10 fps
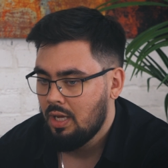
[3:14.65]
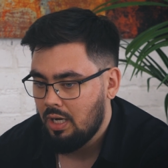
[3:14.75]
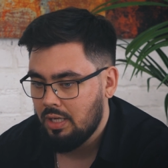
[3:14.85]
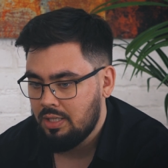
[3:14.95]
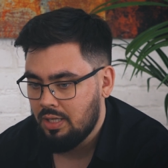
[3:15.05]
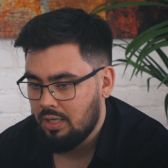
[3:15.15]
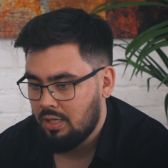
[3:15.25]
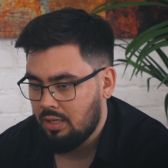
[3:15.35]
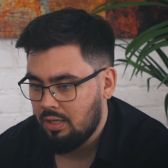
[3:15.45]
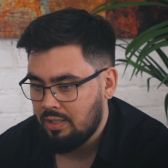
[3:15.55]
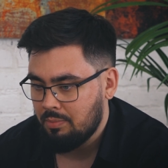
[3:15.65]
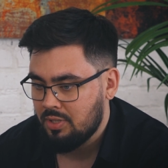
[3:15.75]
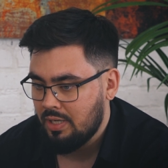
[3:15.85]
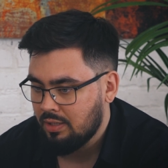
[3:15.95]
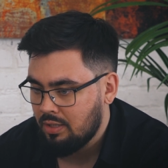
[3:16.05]
отдельно там
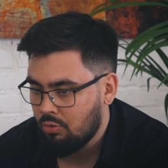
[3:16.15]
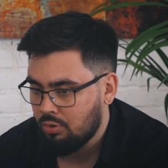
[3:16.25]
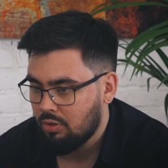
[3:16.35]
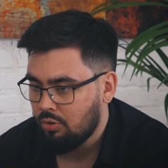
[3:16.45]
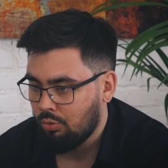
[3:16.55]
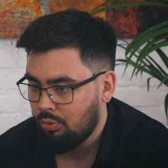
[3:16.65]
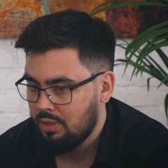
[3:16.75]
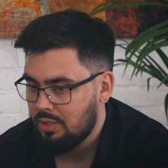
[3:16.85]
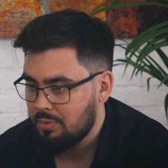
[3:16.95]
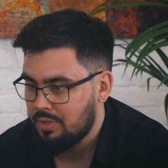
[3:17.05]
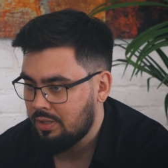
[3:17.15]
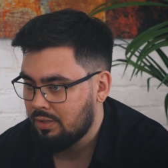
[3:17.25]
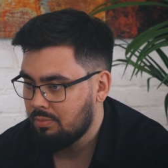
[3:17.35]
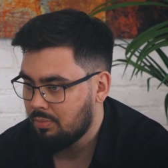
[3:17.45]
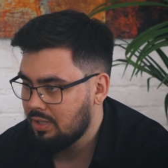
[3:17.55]
сайт какой-то нарулить, там,
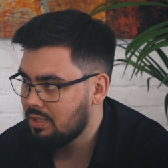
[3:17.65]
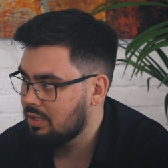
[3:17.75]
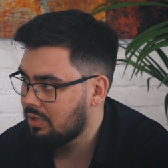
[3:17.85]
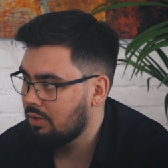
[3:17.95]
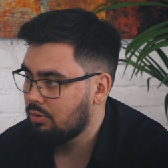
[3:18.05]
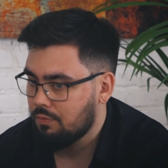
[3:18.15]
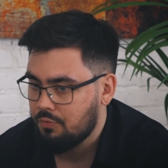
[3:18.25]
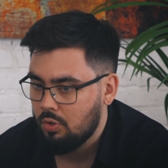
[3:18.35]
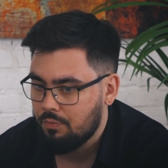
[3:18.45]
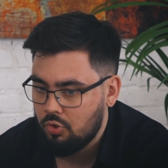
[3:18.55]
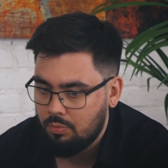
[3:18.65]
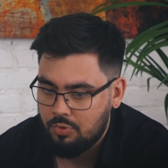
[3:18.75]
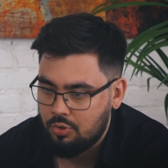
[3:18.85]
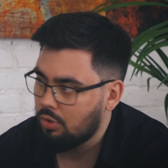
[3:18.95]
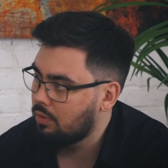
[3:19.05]
сделать магазин, да, вот в чем, в чем
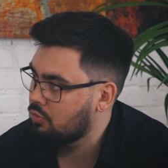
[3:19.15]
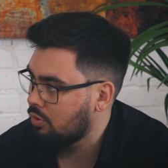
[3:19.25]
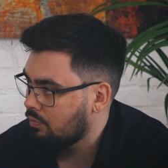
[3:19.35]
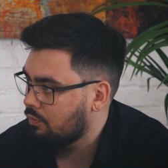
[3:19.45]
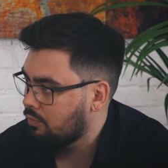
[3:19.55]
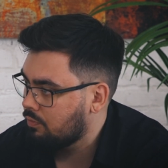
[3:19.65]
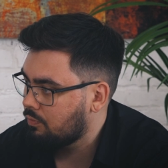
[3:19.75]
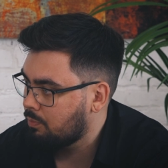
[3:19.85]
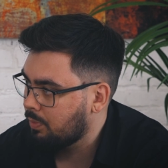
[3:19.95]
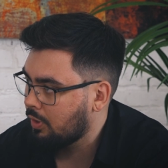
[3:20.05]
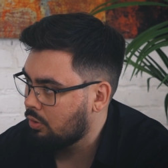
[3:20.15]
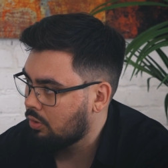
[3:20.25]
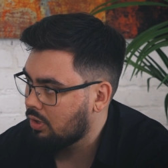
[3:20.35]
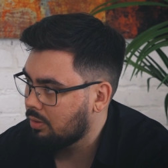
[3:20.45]
соль, в чем прикол,